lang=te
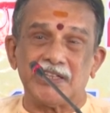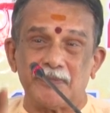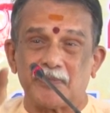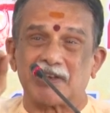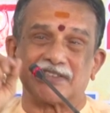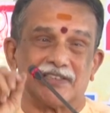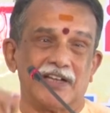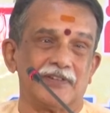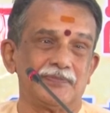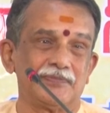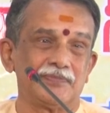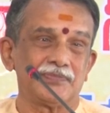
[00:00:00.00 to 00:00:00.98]
ఇది ప్రశ్న
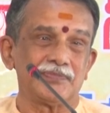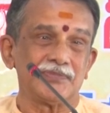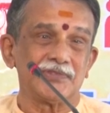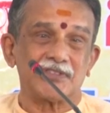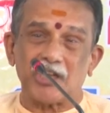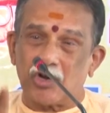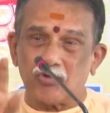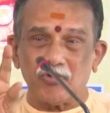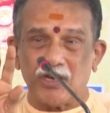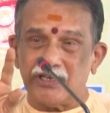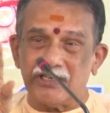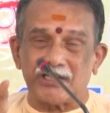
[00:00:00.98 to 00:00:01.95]

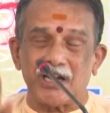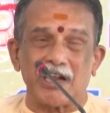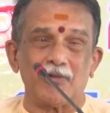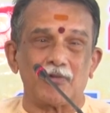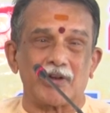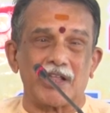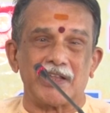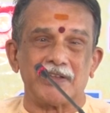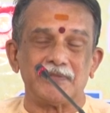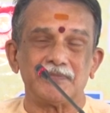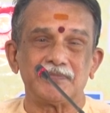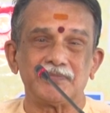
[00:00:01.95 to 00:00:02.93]
చాటువులన్నీ ఇట్లాగే ఉంటాయి
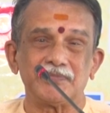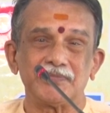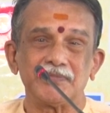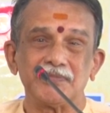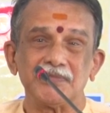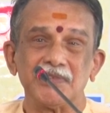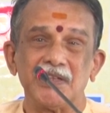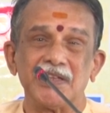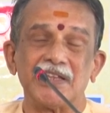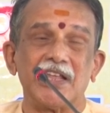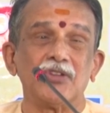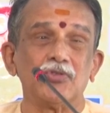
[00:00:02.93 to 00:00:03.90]

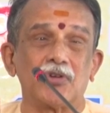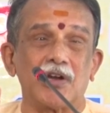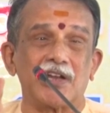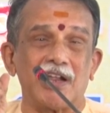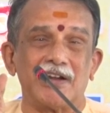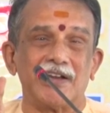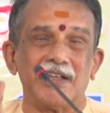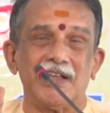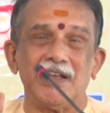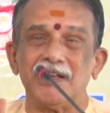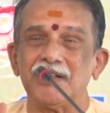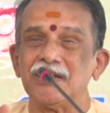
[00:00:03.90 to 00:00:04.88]
ఎందుకట అంటే
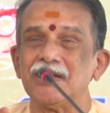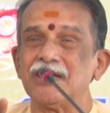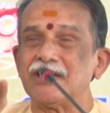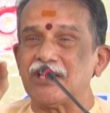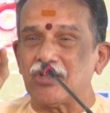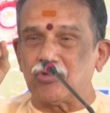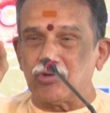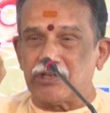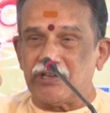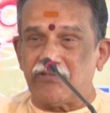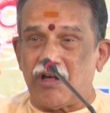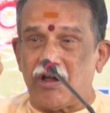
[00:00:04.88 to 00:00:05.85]

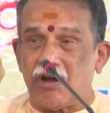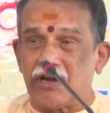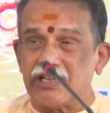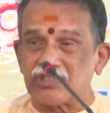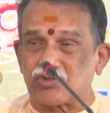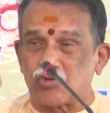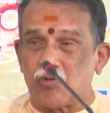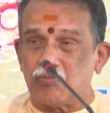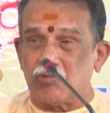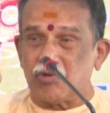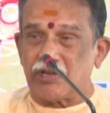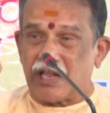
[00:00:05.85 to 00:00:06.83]
ఎదుటివాడి సొమ్ము